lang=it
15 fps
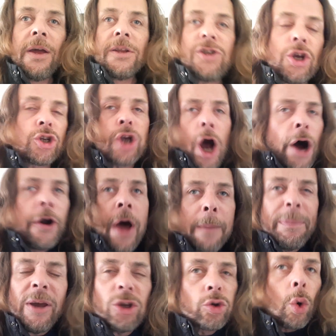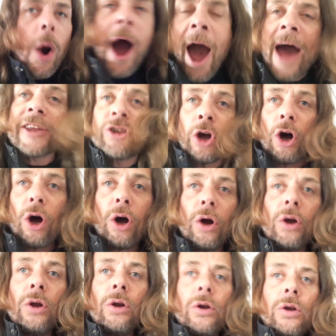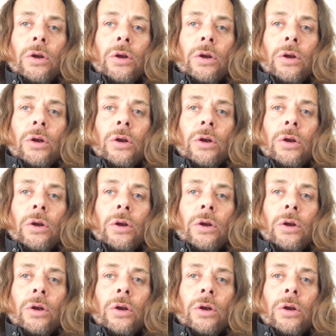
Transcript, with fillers: Ci sono abituato.